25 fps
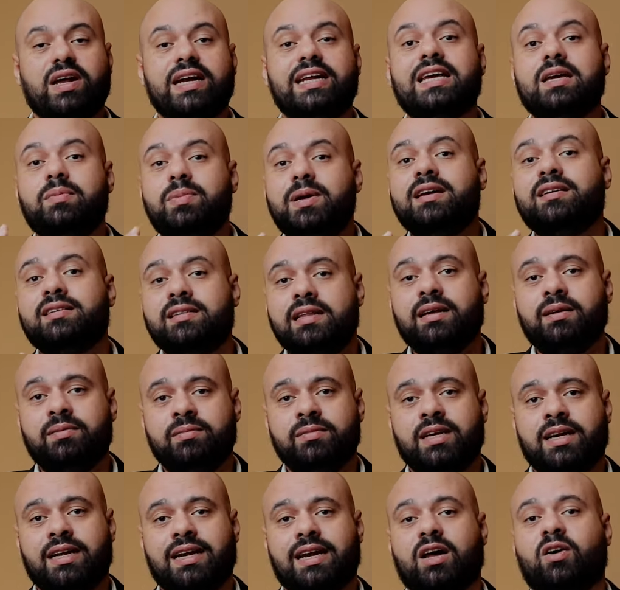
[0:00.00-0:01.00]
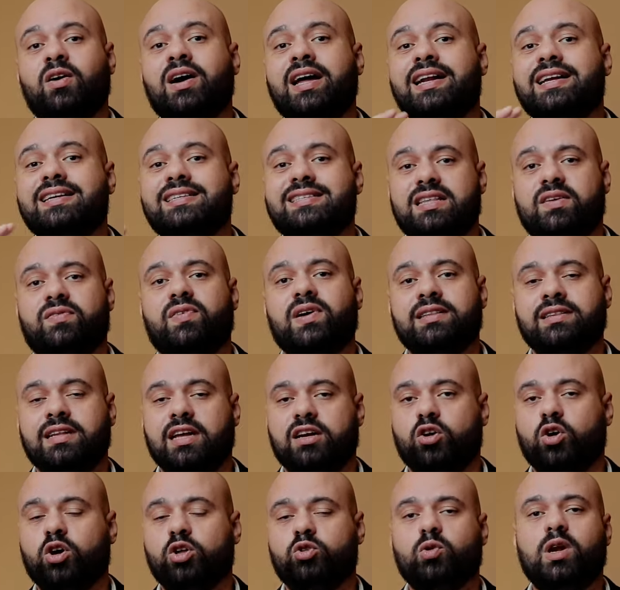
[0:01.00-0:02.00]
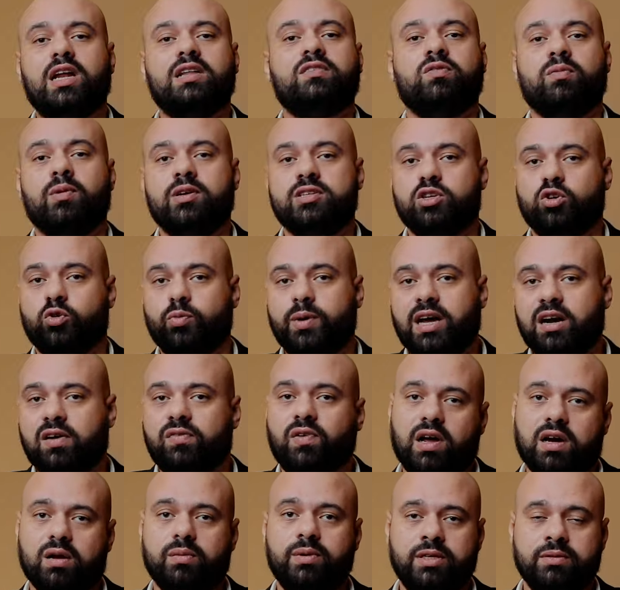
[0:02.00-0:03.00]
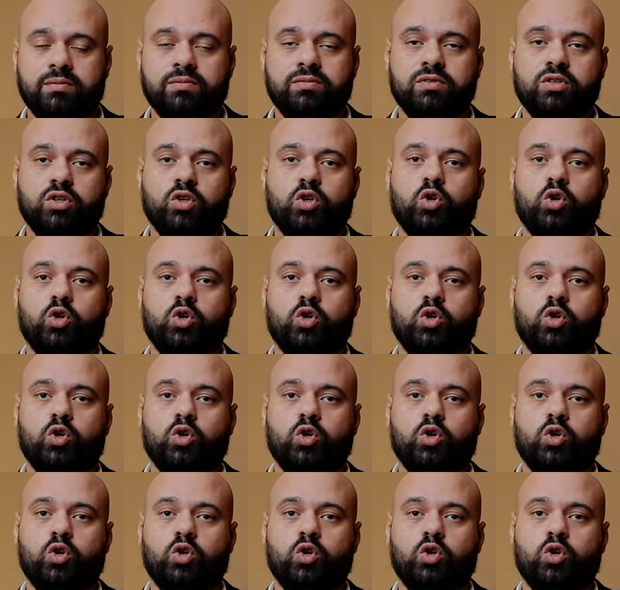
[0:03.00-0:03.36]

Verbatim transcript: فالكبير ده لو احنا استفدنا ان هو اتولد في مصر وبيعرف عربي